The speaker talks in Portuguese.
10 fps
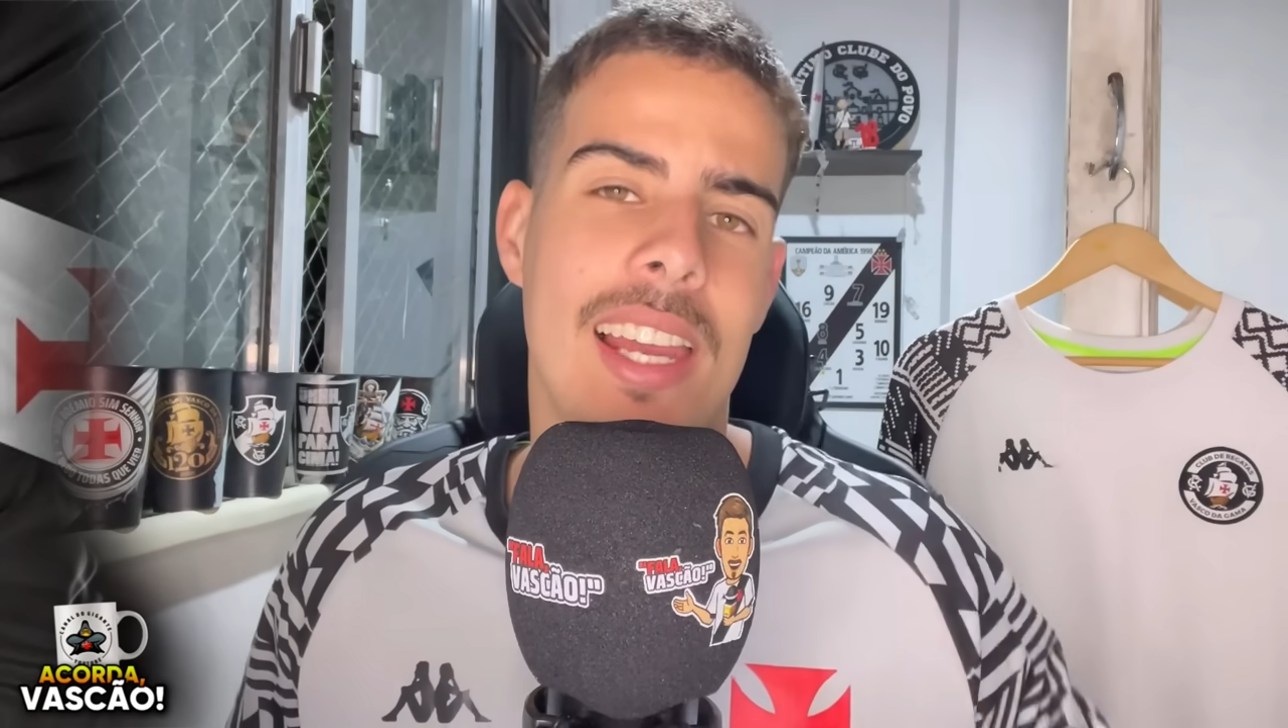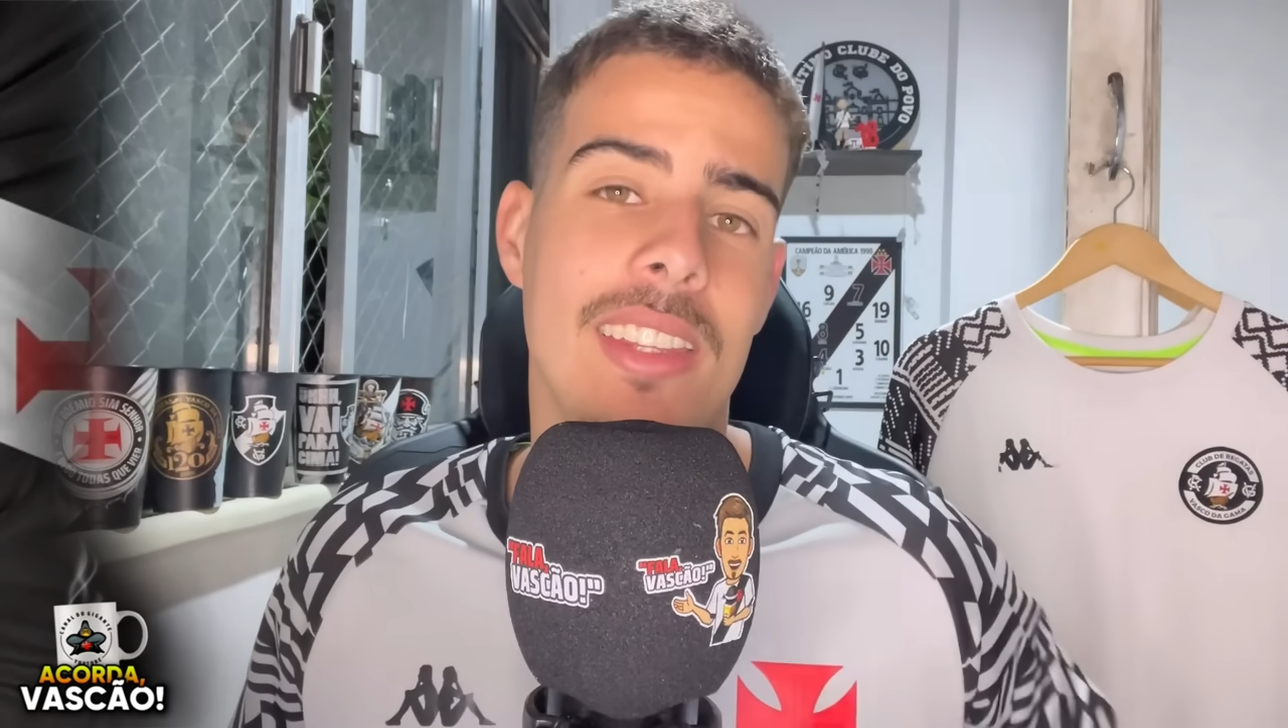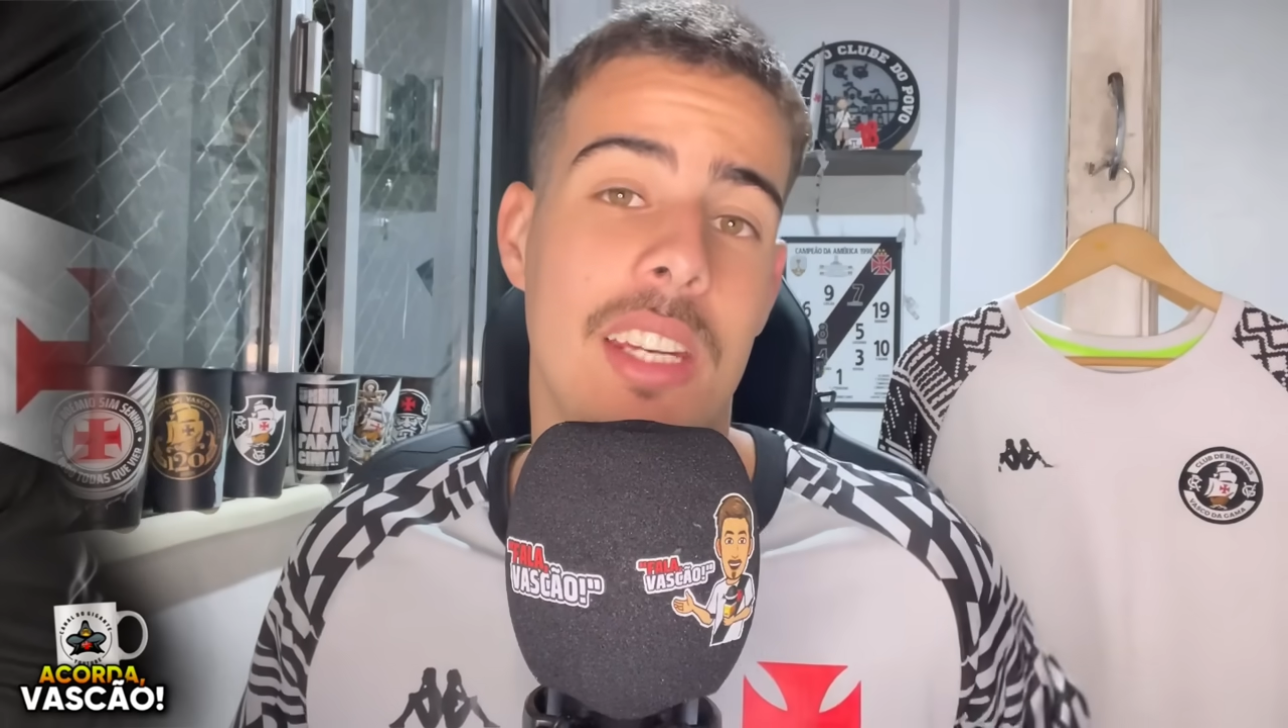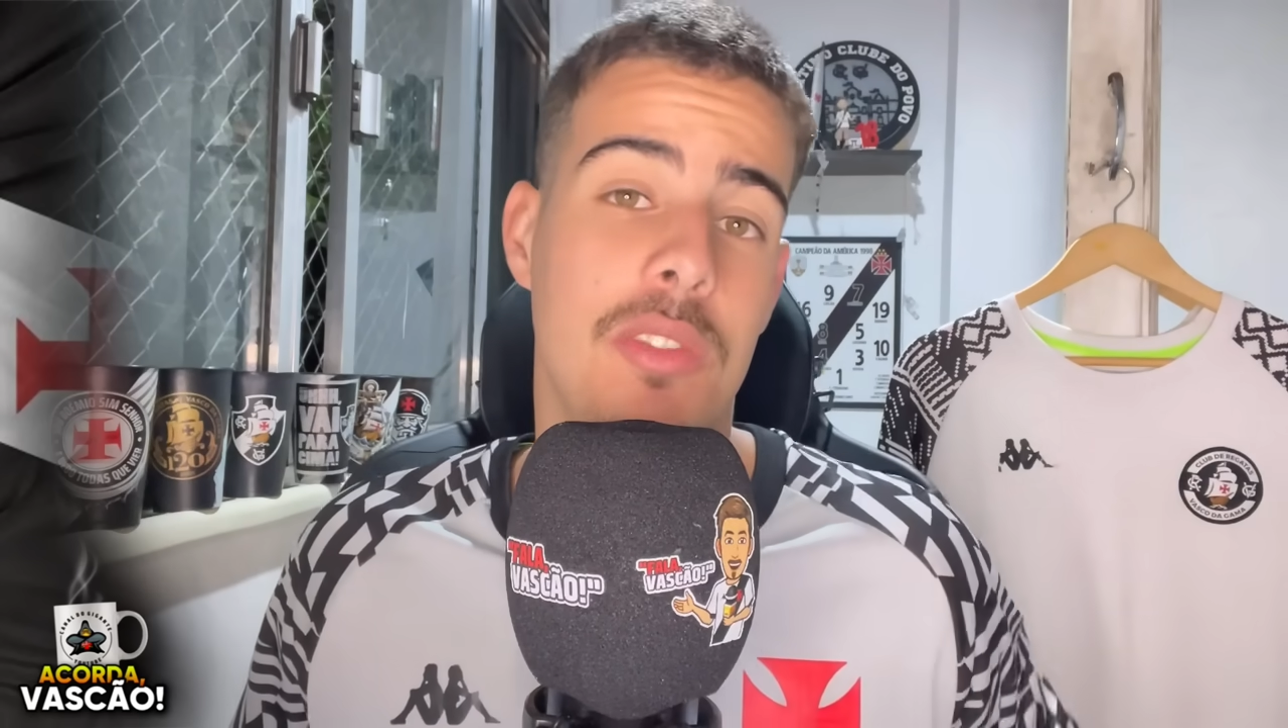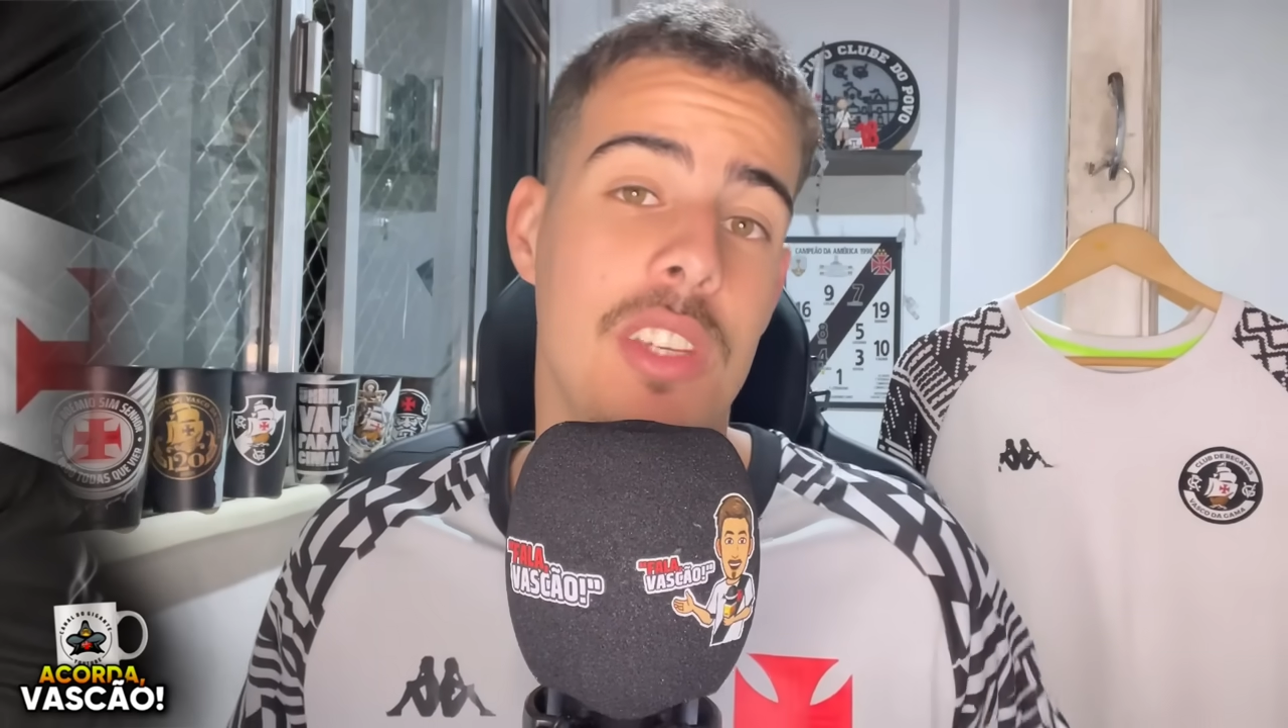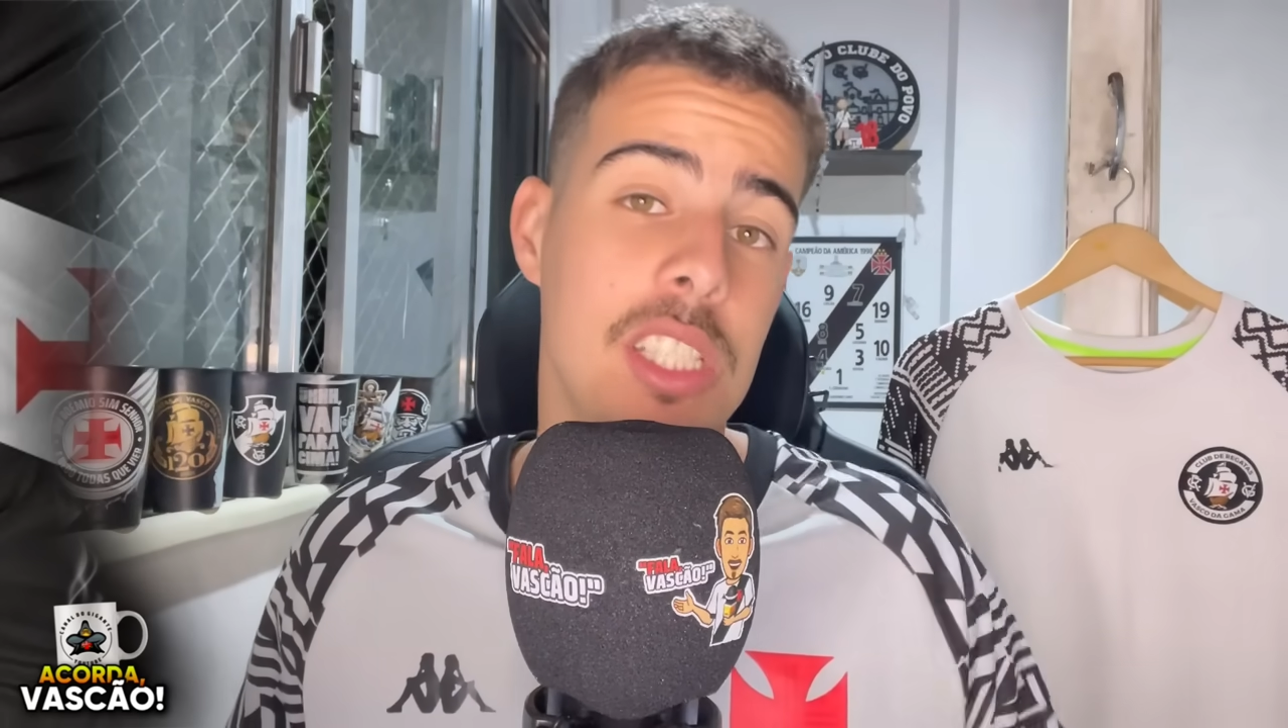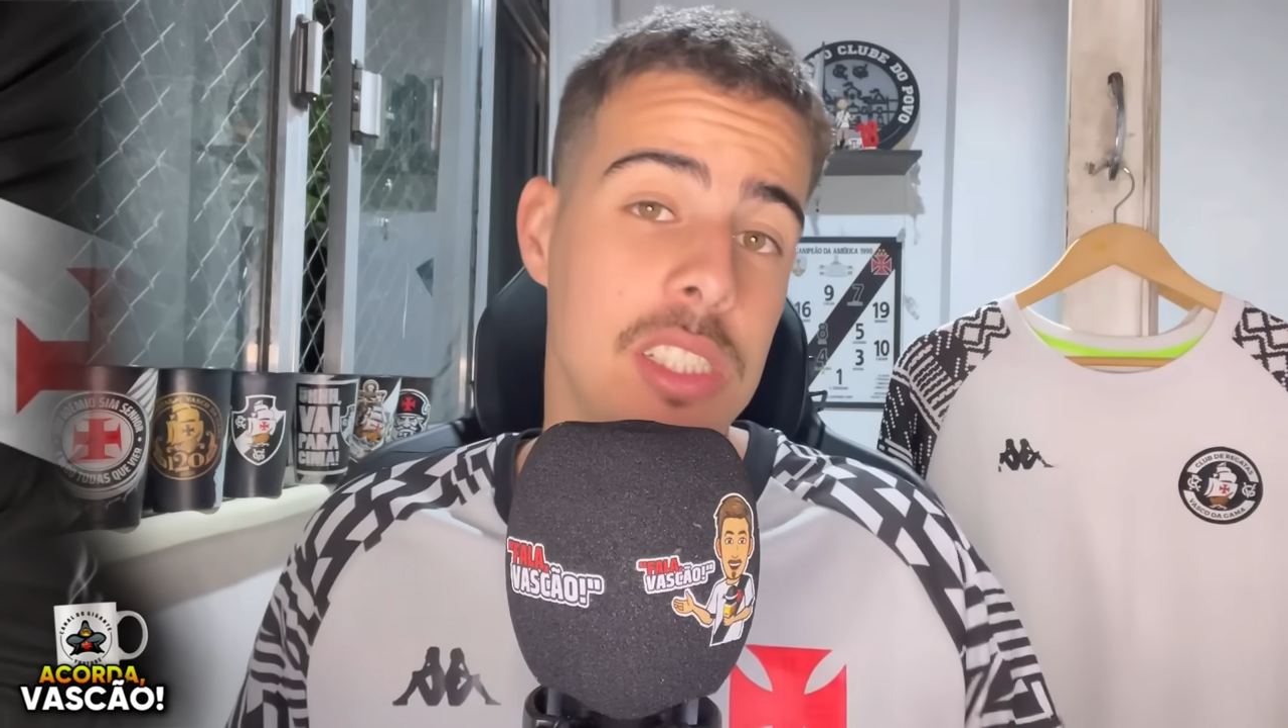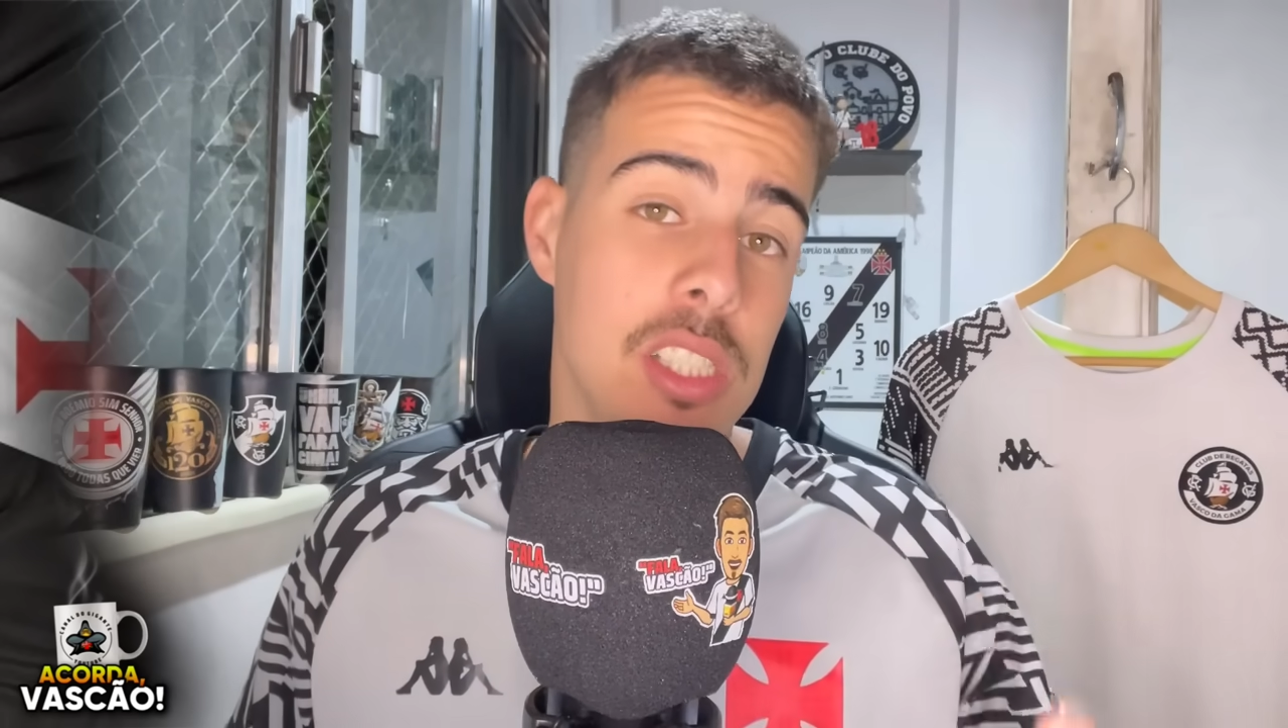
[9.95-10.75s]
entrevista